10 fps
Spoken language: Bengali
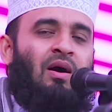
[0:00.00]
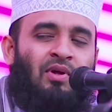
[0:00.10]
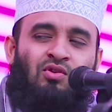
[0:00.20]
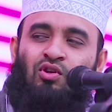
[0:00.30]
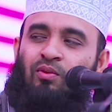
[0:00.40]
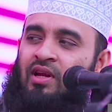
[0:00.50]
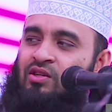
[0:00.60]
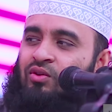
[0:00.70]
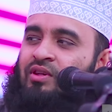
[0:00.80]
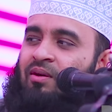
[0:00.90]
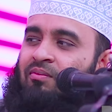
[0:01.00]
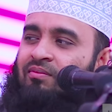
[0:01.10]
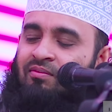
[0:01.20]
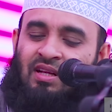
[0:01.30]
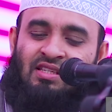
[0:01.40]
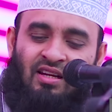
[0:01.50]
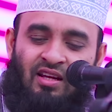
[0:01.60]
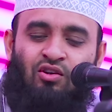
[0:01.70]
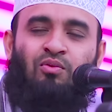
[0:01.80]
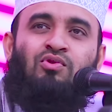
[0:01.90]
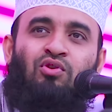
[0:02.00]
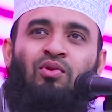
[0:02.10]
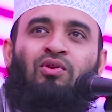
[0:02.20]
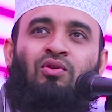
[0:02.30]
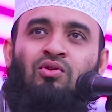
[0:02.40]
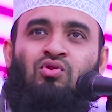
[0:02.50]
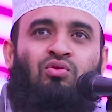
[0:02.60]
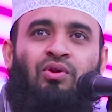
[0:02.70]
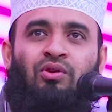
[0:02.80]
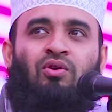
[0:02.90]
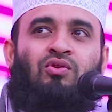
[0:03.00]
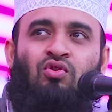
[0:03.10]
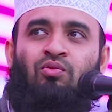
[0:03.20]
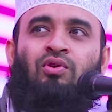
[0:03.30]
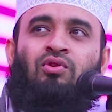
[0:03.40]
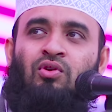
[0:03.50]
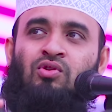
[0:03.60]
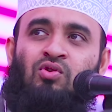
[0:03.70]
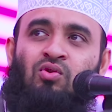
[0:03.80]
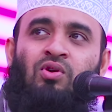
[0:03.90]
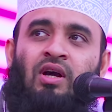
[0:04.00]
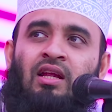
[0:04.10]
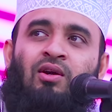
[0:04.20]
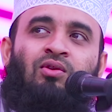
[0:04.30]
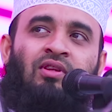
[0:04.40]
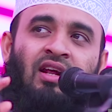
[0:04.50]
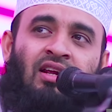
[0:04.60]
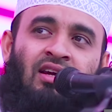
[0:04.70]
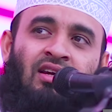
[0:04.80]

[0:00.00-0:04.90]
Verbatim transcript: আমরা ছোটবেলায় শুনতাম বাচ্চারা এরকম সুমন্তর সুমন্তর সুমন্তর ছু কালিকুত্তার